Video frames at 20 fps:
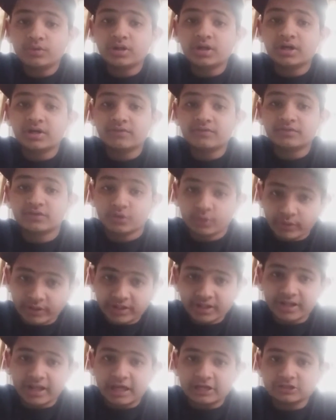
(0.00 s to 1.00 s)

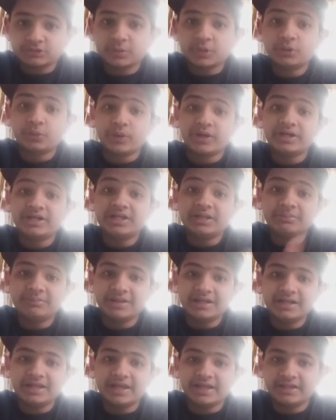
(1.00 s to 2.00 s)
ट्विटर है उस पर ट्वेंटी
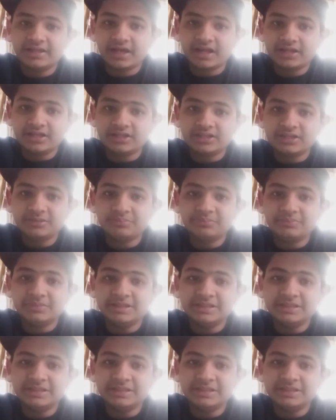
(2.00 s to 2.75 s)
मिलियन यानी कि